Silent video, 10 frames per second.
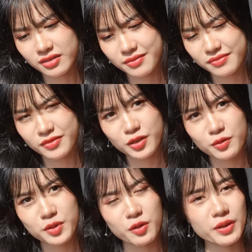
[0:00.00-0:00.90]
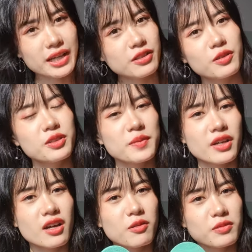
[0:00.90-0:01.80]
nói chung nhiều cách rồi nhưng mà
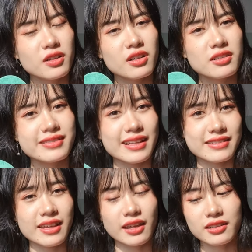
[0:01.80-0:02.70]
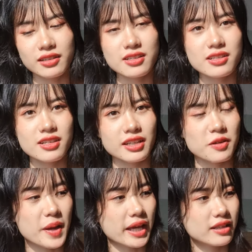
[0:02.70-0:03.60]
nó không có sạch sẽ được á cho nên
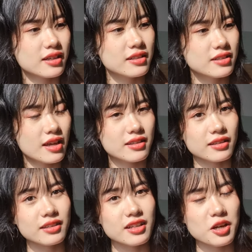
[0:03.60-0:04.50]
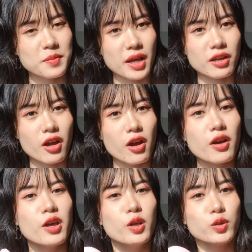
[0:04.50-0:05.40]
các bạn nên để những cái nơi mà
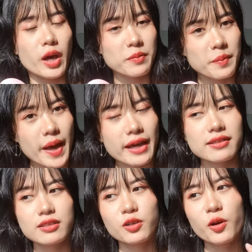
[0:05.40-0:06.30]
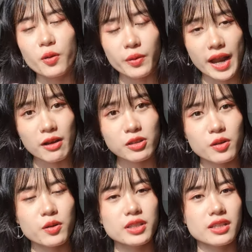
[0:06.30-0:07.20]
nó thoáng mát khô ráo
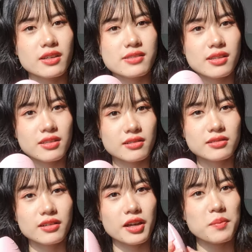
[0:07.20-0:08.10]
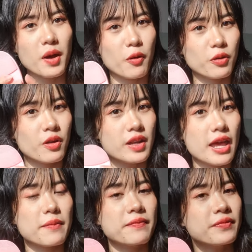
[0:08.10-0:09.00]
thôi thì nó sẽ giữ được cái màu nó
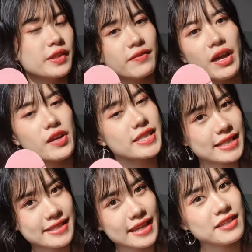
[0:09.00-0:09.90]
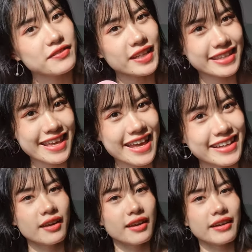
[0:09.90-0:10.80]
đẹp và nó sạch sẽ như vậy nha
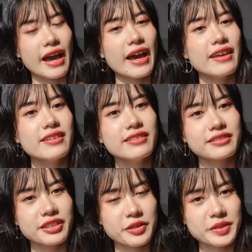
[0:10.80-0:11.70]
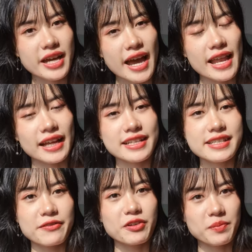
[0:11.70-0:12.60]
cái nhược điểm thứ hai là cái
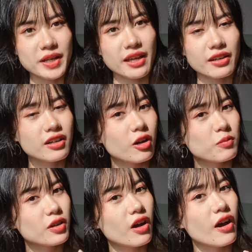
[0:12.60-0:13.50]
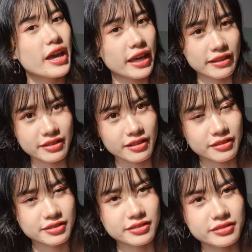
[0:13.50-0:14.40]
sản phẩm này nó không có hẹn
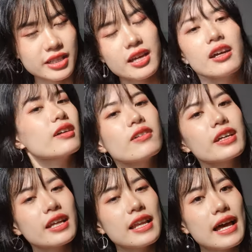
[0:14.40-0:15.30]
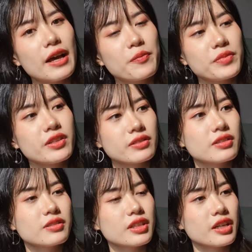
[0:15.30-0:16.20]
giờ được có nghĩa là thường
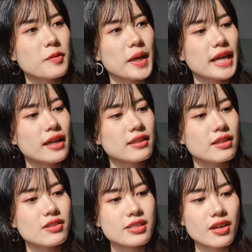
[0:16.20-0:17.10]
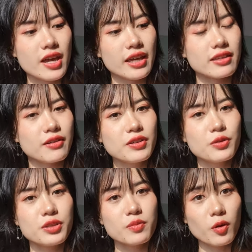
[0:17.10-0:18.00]
thường những cái máy khác thì nó sẽ có hẹn giờ ví
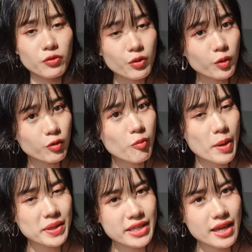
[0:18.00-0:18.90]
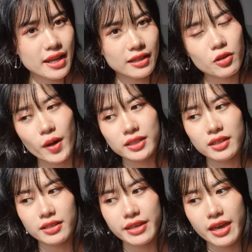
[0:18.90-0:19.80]
dụ như một phút một phút 30 giây là cái khoảng
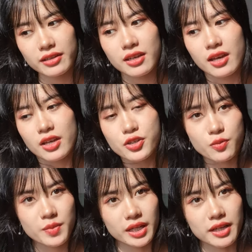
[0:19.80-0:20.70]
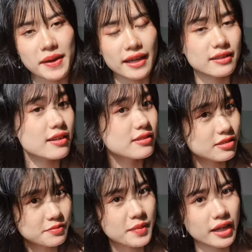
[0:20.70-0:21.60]
thời gian trung bình các bạn nên
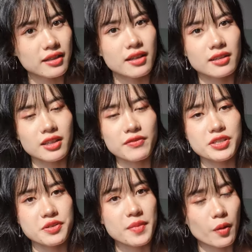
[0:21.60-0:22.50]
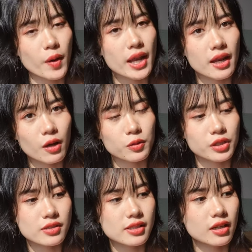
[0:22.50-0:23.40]
rửa mặt tại vì rửa mặt quá là lâu thì
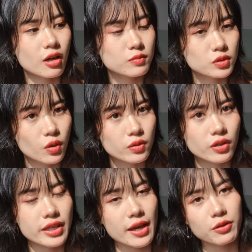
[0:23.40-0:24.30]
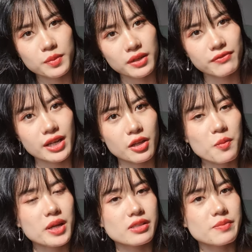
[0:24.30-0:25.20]
nó sẽ không tốt cho da của mình và nếu
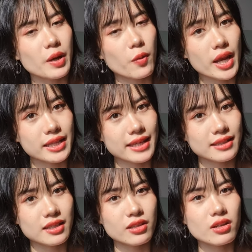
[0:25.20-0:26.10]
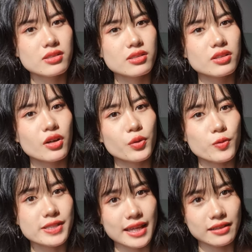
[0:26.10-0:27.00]
mà rửa mặt quá là nhanh thì nó chưa có
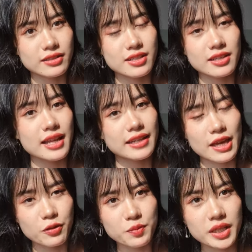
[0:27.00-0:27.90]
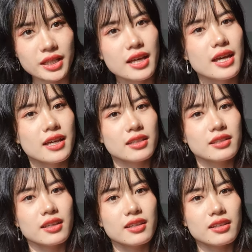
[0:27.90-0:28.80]
đủ sạch trên cái làn da của mình
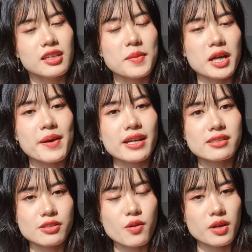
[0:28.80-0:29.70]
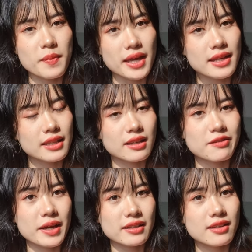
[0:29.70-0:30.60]
thì khi mà các bạn sử dụng cái máy này thì
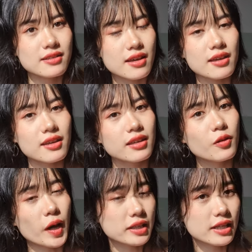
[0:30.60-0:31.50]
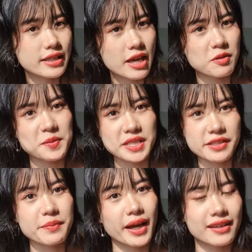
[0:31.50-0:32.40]
các bạn nên để ý cái khoảng thời gian mà mình
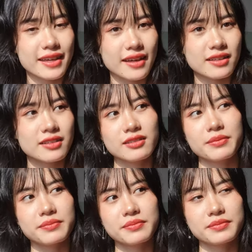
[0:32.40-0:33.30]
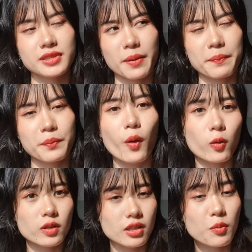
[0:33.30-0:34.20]
rửa mặt nha tầm tầm
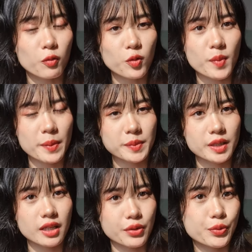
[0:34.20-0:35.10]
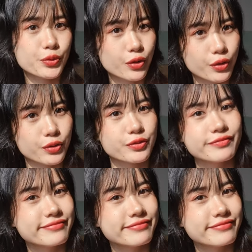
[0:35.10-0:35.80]
1 cho tới 1 phút 30 là đủ rồi